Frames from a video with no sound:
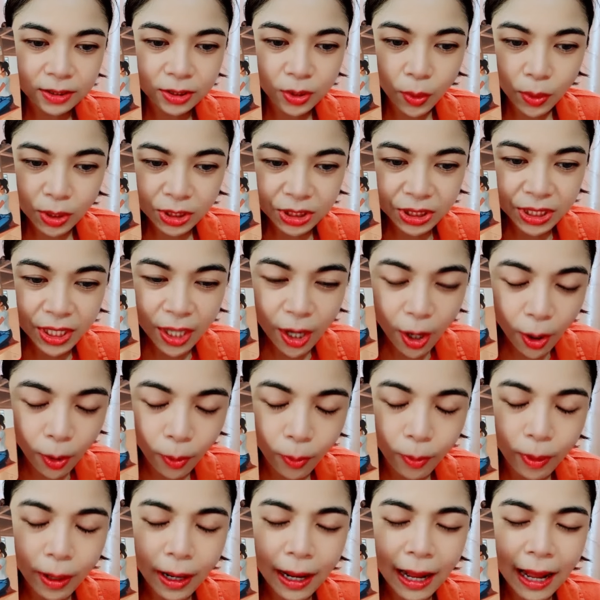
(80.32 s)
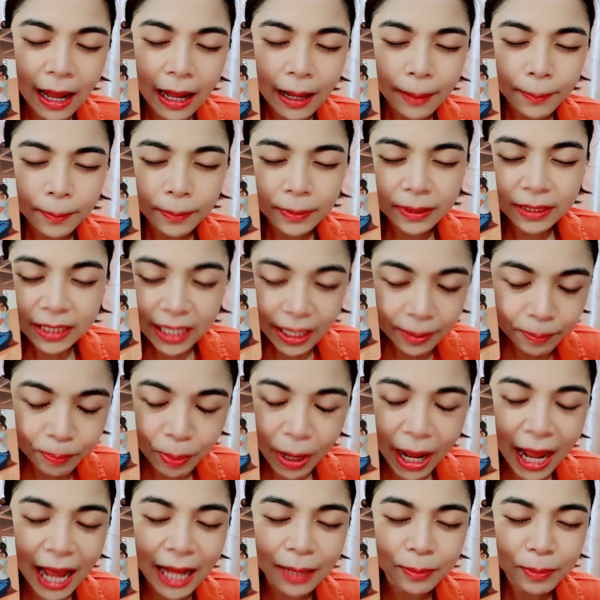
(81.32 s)
โซเชียลเลื่อน
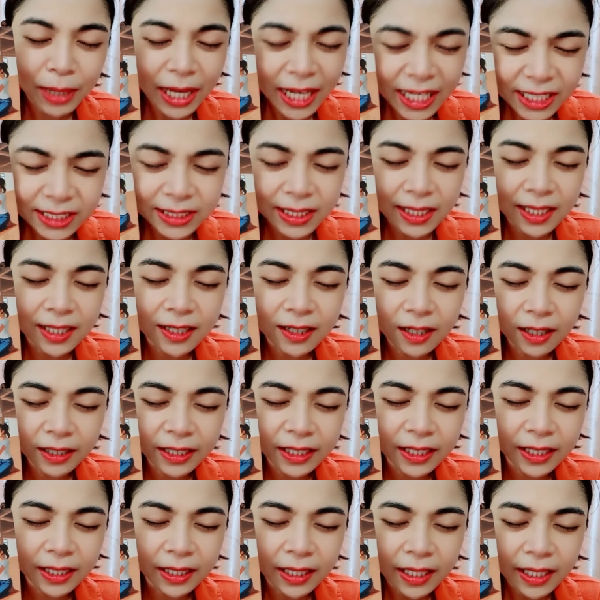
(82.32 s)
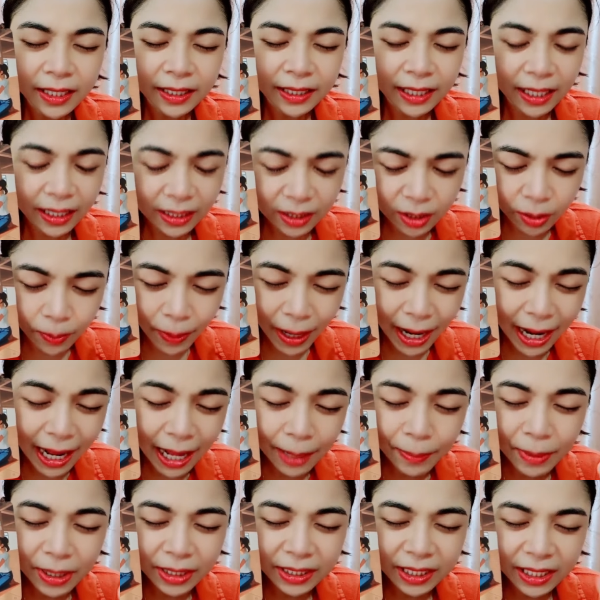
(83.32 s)
ผ่านมาให้เจอก็ดีนะหรือบางค
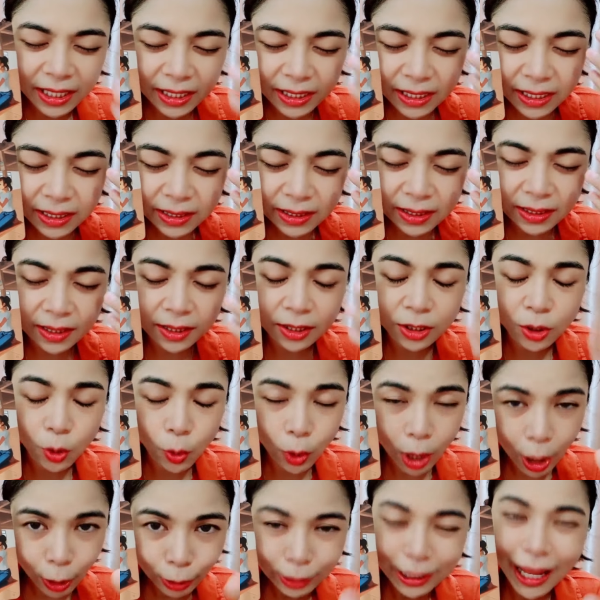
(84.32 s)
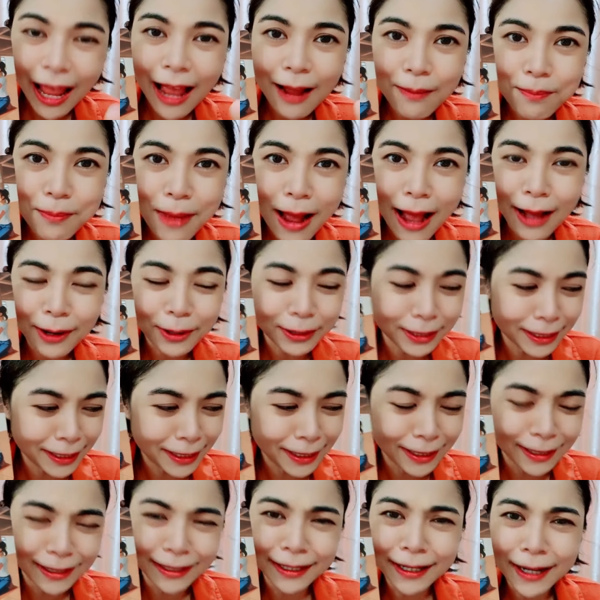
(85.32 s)
รั้งบางทีนึกถึงอยู่เขาทักมาก็
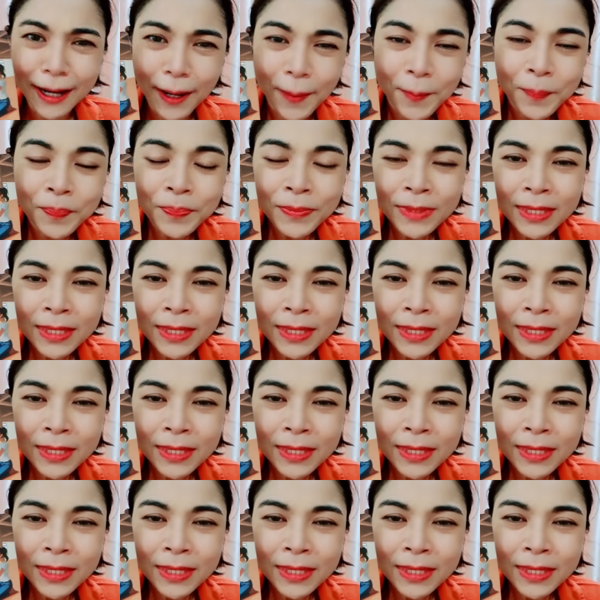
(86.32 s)
ดีเออ